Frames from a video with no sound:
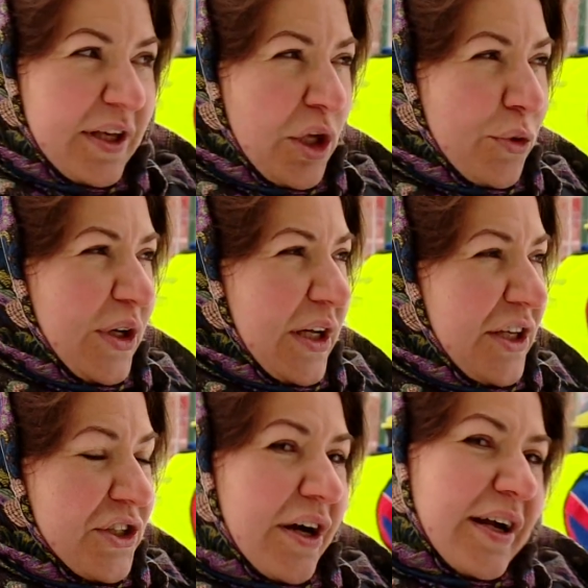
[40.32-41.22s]
Кинули
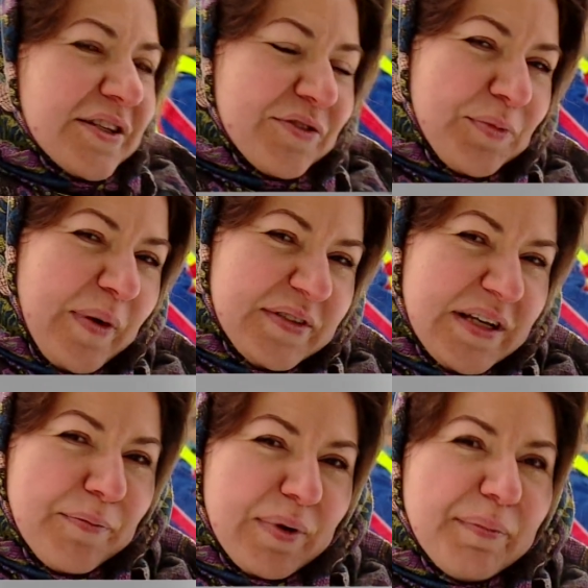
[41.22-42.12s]
клич как раз вот по
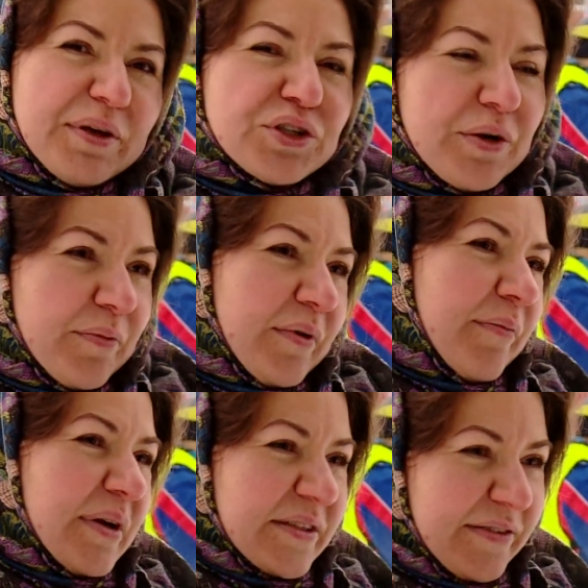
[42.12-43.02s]
всем пробежкам э,
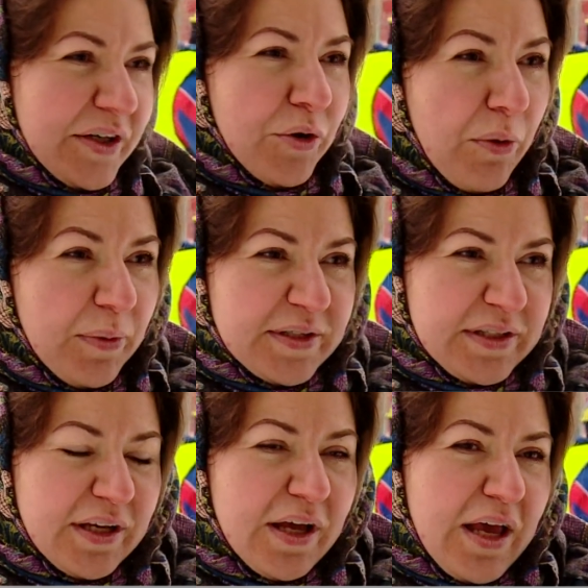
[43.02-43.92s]
Москвы,
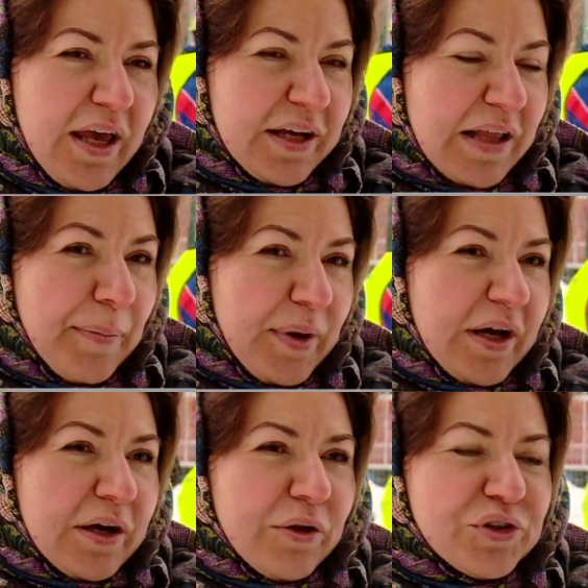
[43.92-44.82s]
области, и к нам
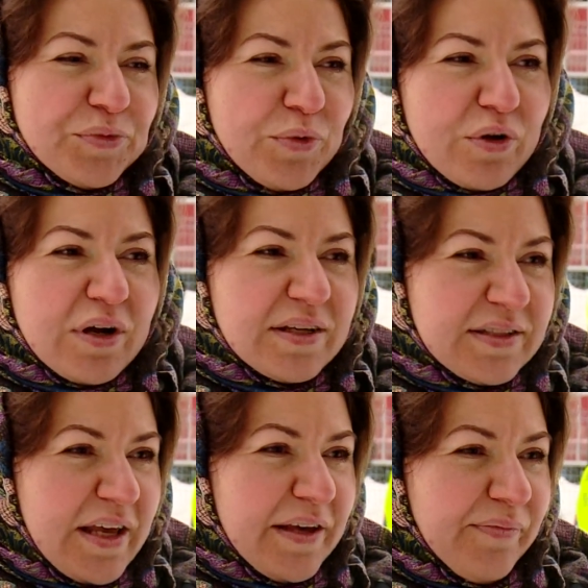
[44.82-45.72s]
приехало очень много
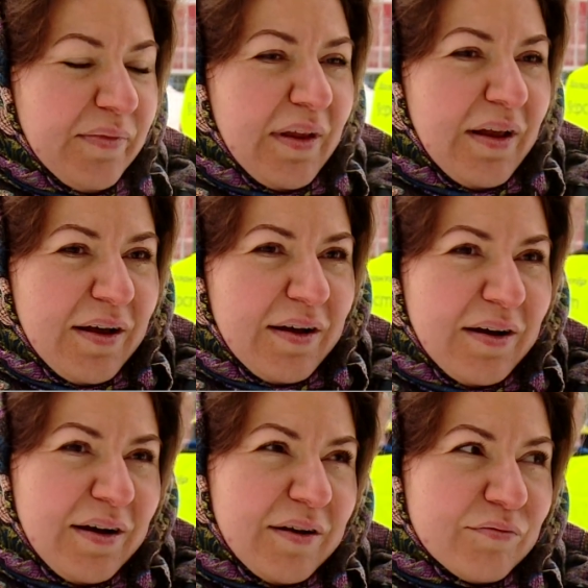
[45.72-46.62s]
гостей.
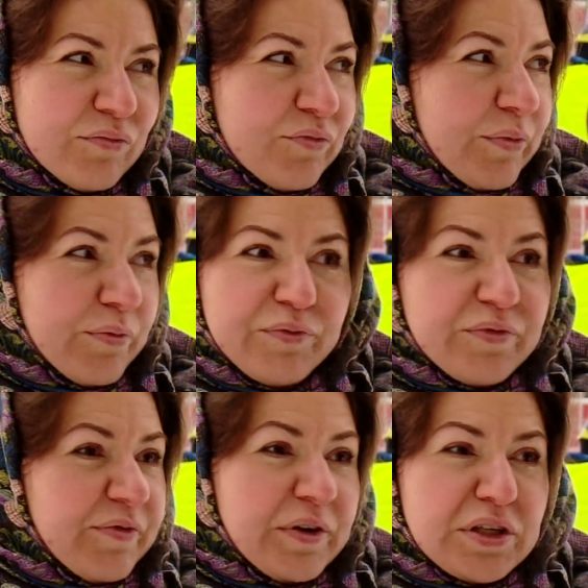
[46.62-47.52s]
Э,
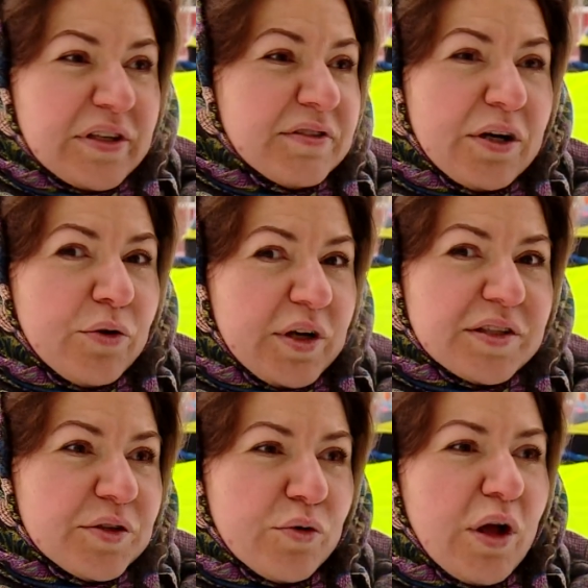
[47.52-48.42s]
вообще со всех
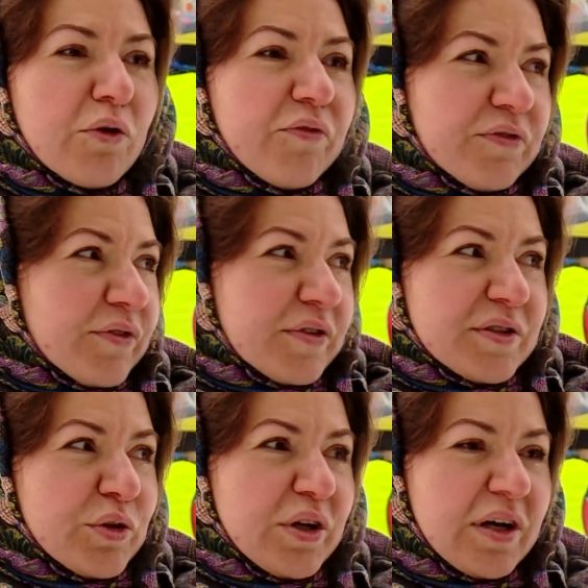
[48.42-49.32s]
разных уголков э, с
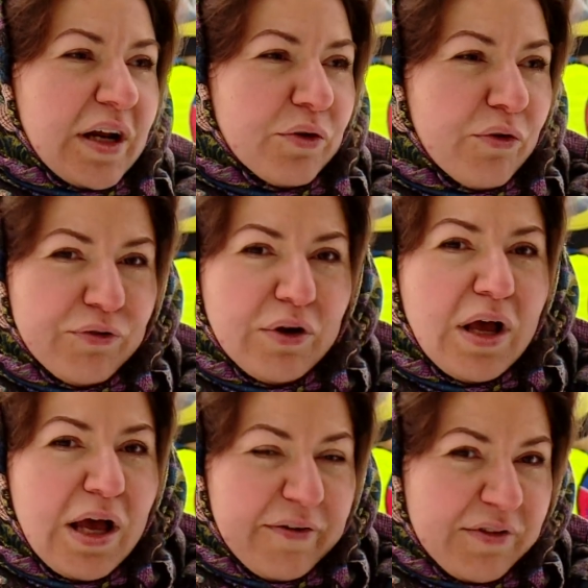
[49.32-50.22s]
других городов.
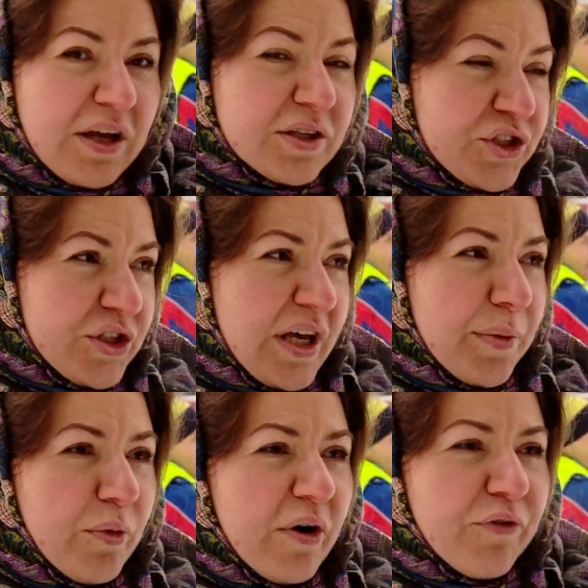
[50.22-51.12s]
Наш
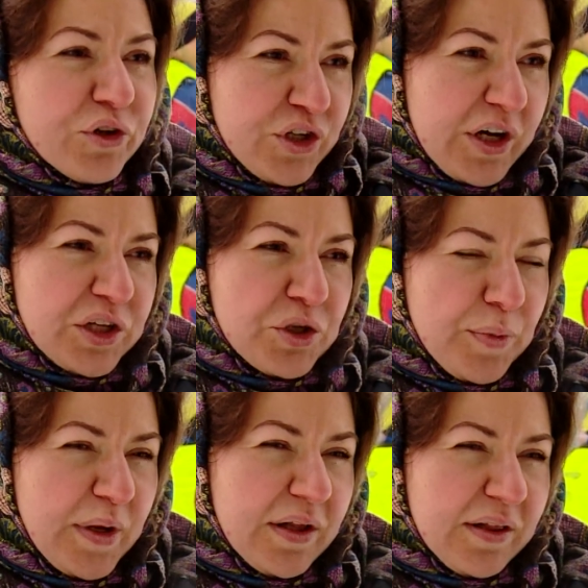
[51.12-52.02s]
Серпухов очень хорошо
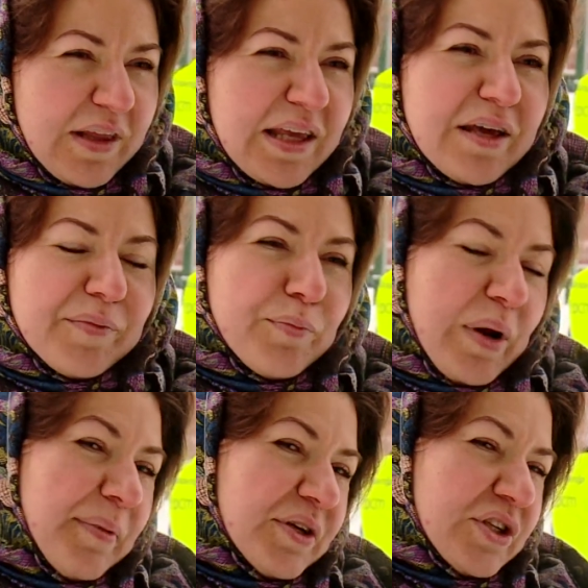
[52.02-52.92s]
принял такие
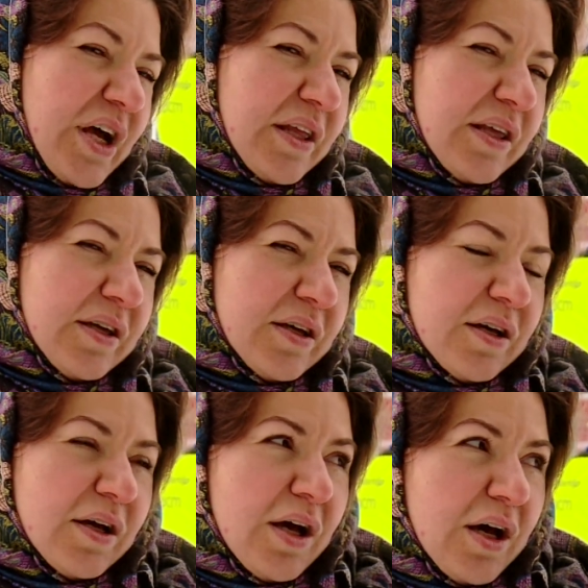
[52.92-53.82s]
пробежки. Они
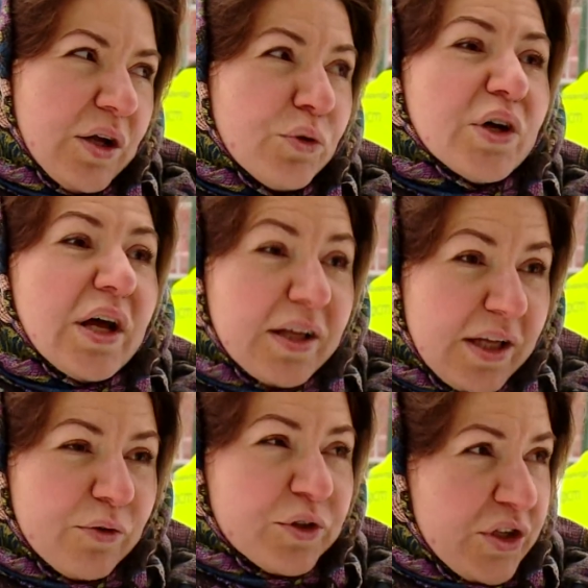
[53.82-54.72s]
люди
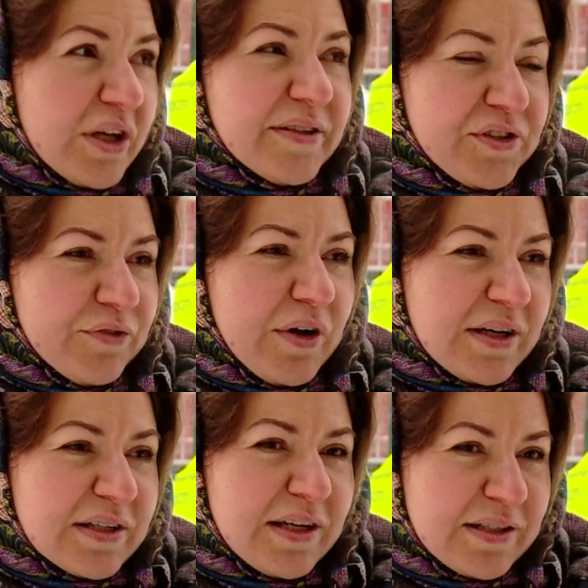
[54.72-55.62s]
откли, очень отзывчивые
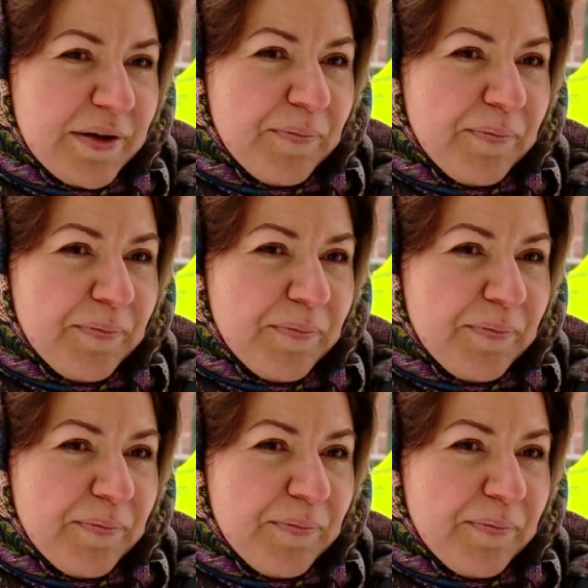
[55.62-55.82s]
оказались.